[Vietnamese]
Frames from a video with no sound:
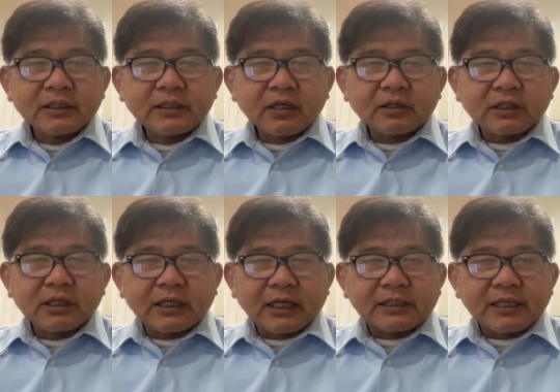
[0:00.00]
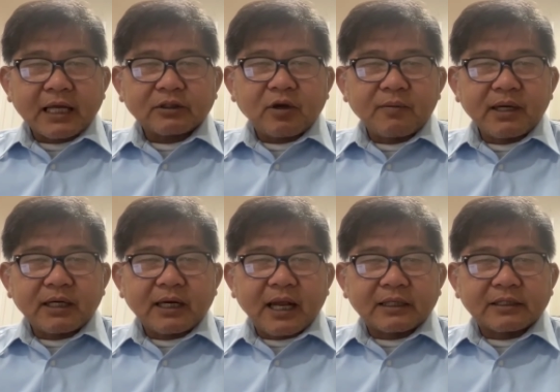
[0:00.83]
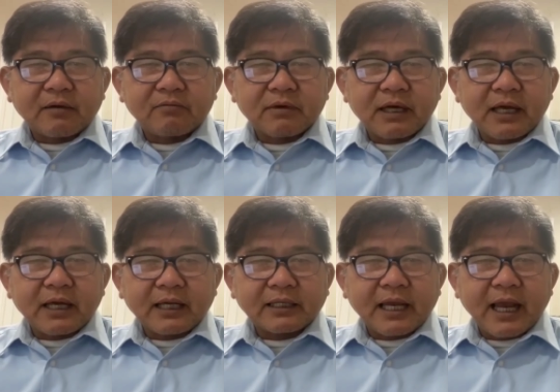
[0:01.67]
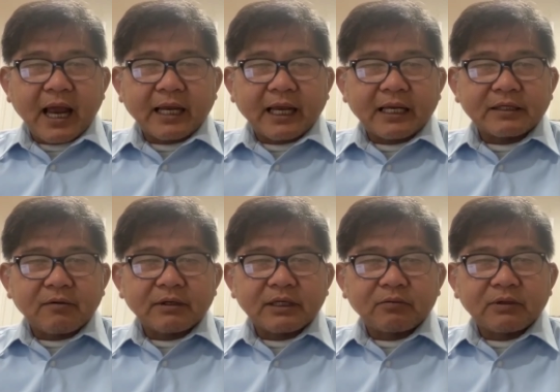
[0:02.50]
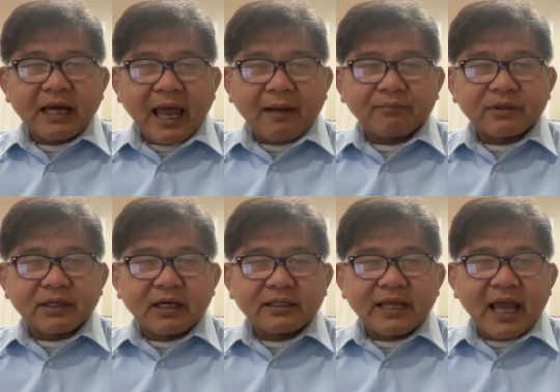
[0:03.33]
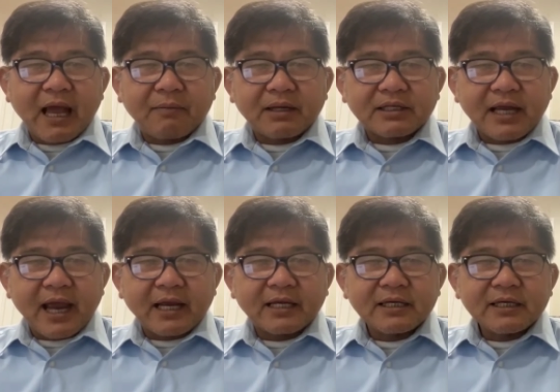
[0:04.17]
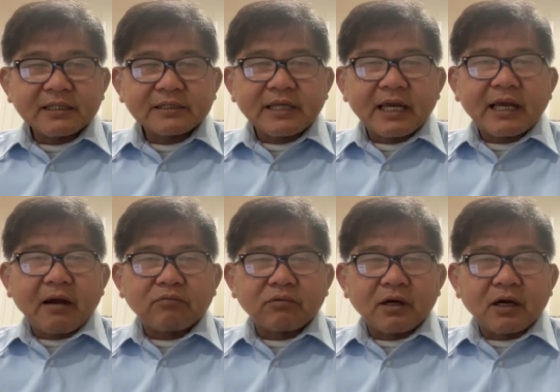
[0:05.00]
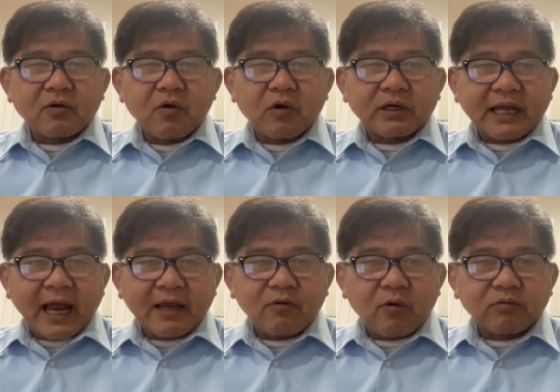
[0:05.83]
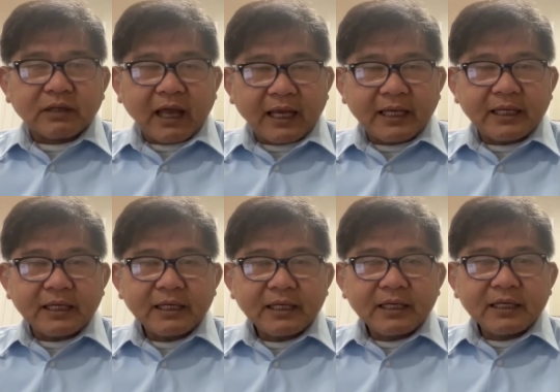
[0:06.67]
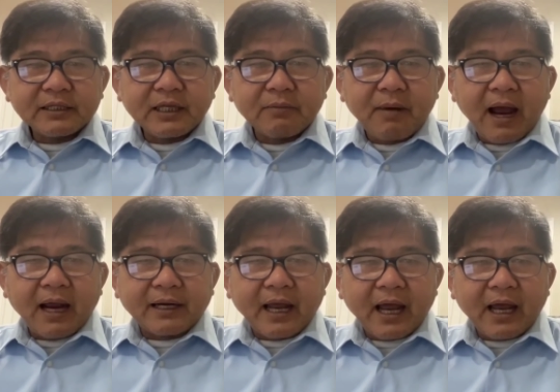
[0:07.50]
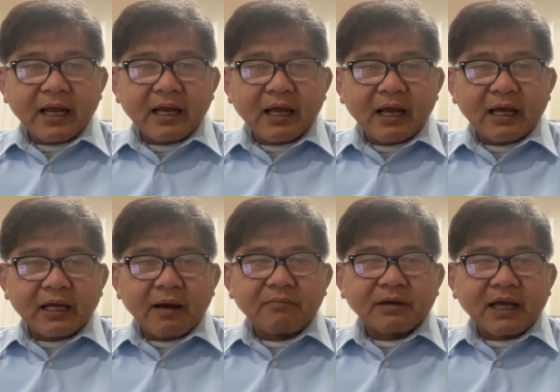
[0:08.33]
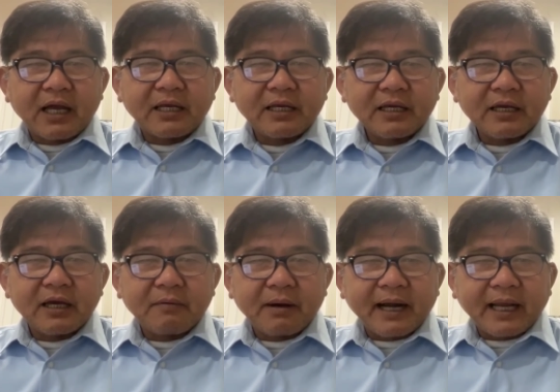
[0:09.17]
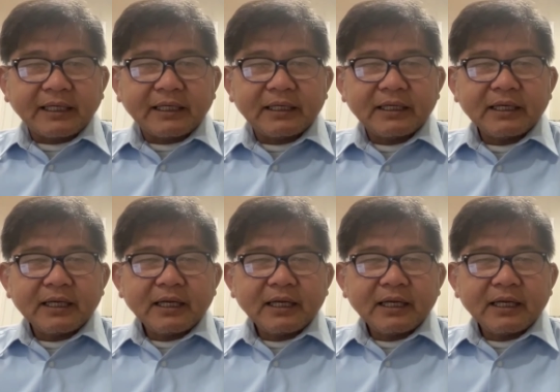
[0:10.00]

tin tức từ cảnh sát cho biết là trong cái cách đây hai ngày trong khi ông đi làm thì ở nhà bà trang dạy học ờ, cô con gái của ông thái thì bà đã cầm cây ờ, bà đánh